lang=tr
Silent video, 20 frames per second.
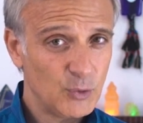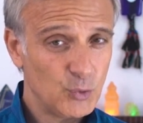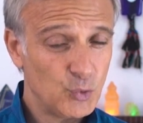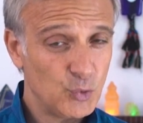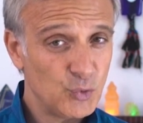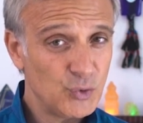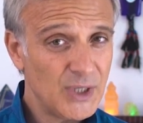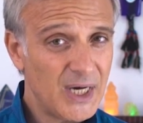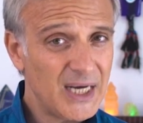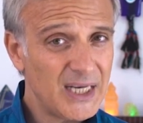
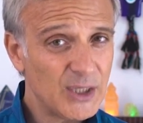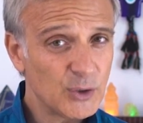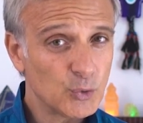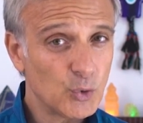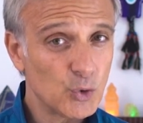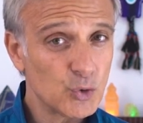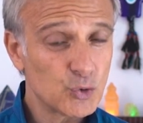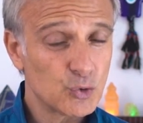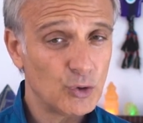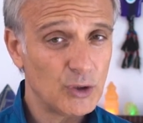dünyayla
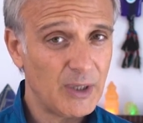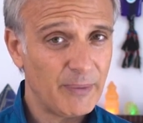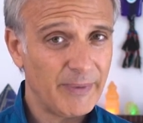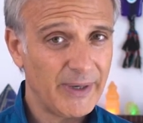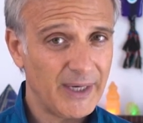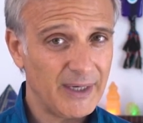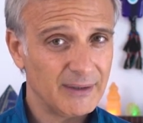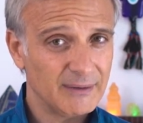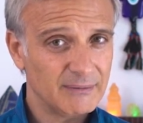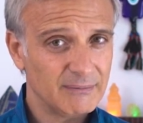dost
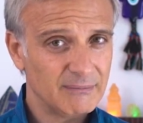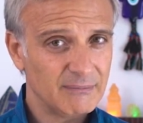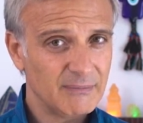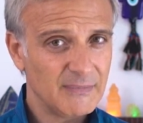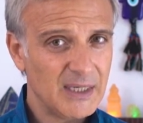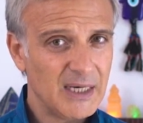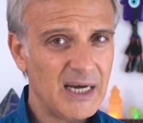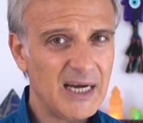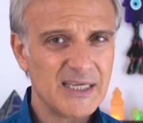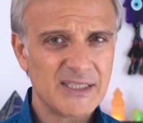olamayan,
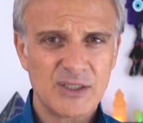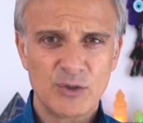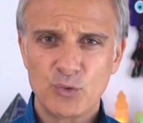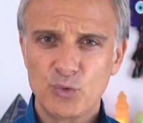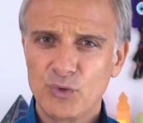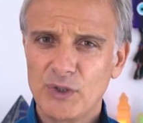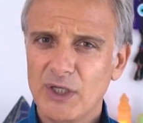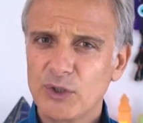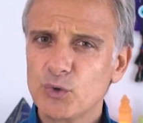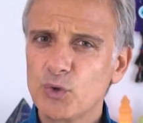aslında
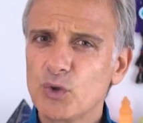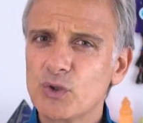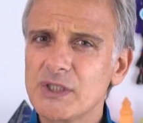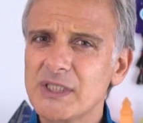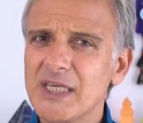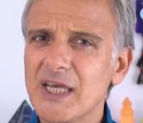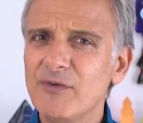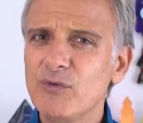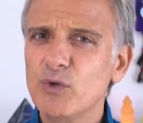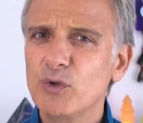dünyayı çok
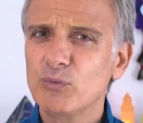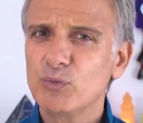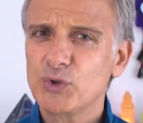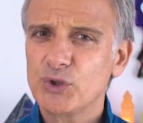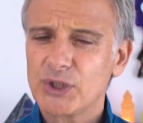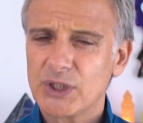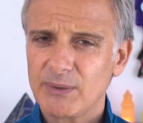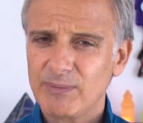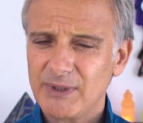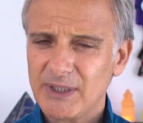
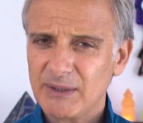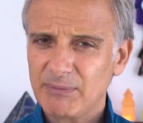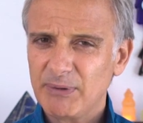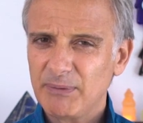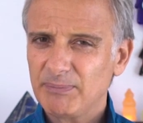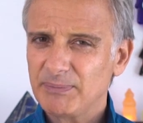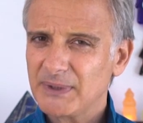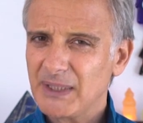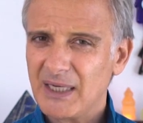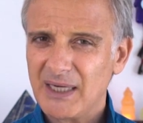seviyormuş gibi
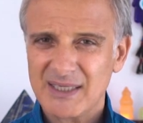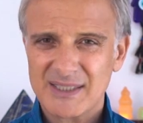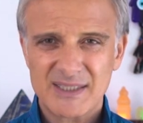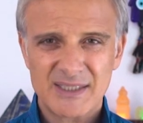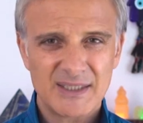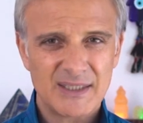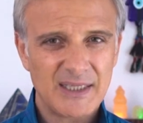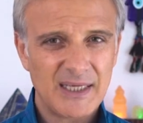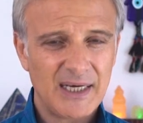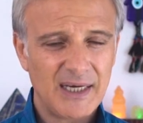yapıp da
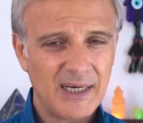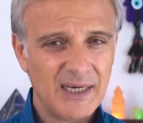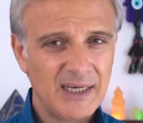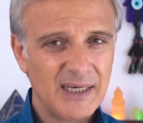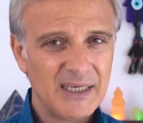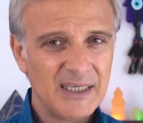aslında